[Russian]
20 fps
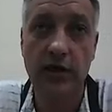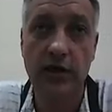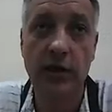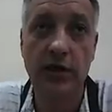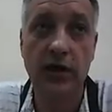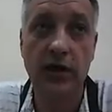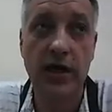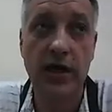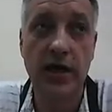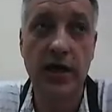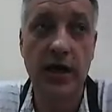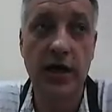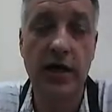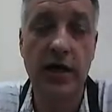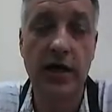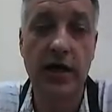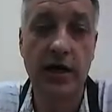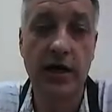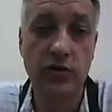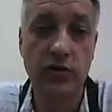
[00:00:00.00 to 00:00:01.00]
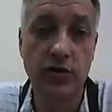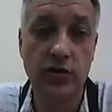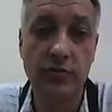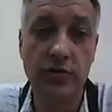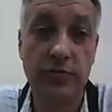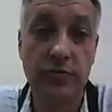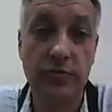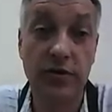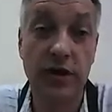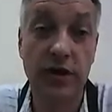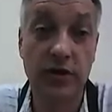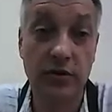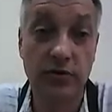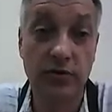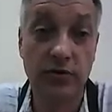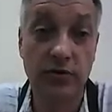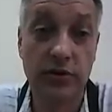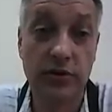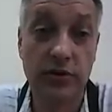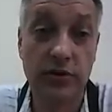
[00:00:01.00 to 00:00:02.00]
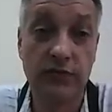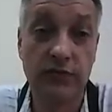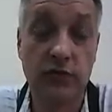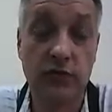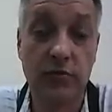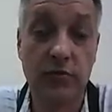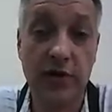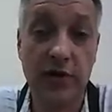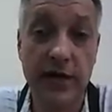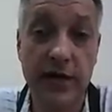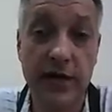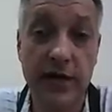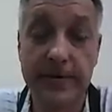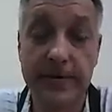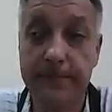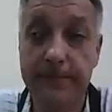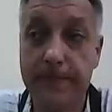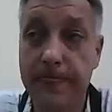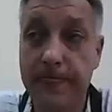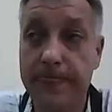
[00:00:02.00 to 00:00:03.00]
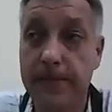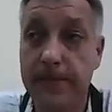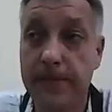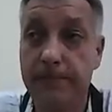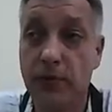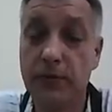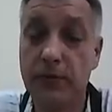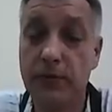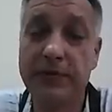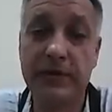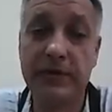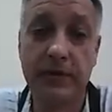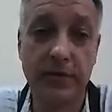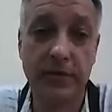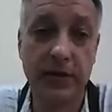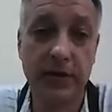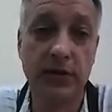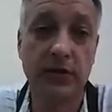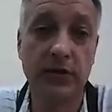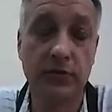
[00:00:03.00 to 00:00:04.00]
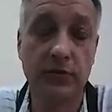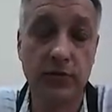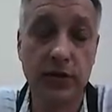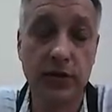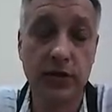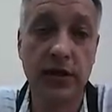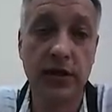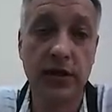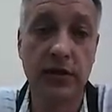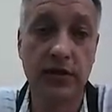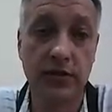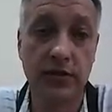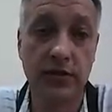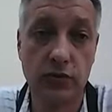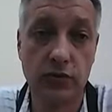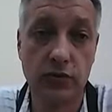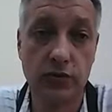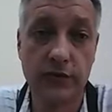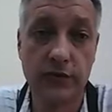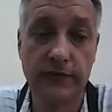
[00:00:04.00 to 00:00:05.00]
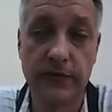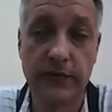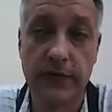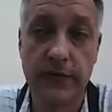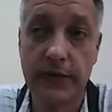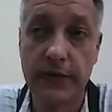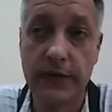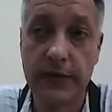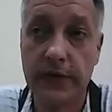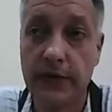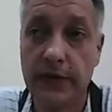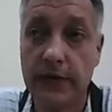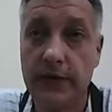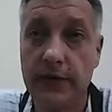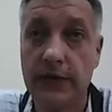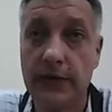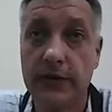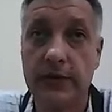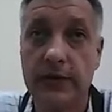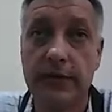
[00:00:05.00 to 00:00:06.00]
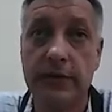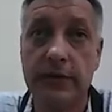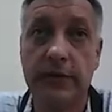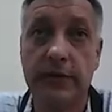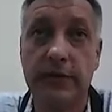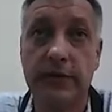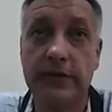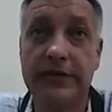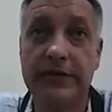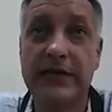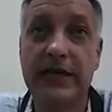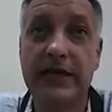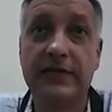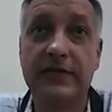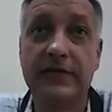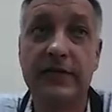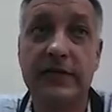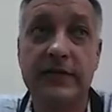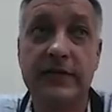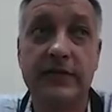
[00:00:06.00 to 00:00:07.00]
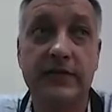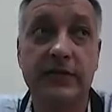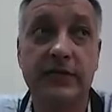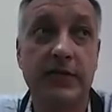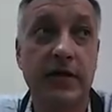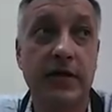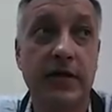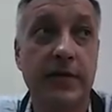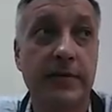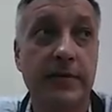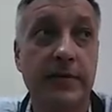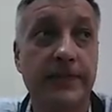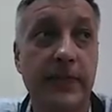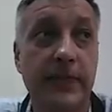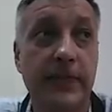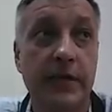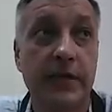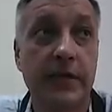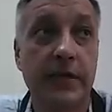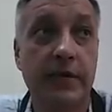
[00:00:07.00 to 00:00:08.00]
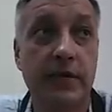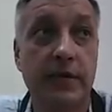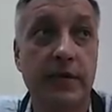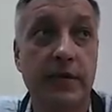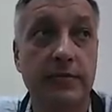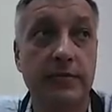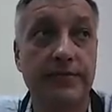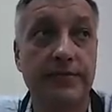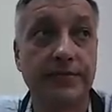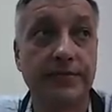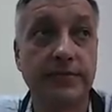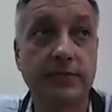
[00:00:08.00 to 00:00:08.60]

и какая экономия планируется в рублях по потреблению коммунальных ресурсов. А, соответственно, а,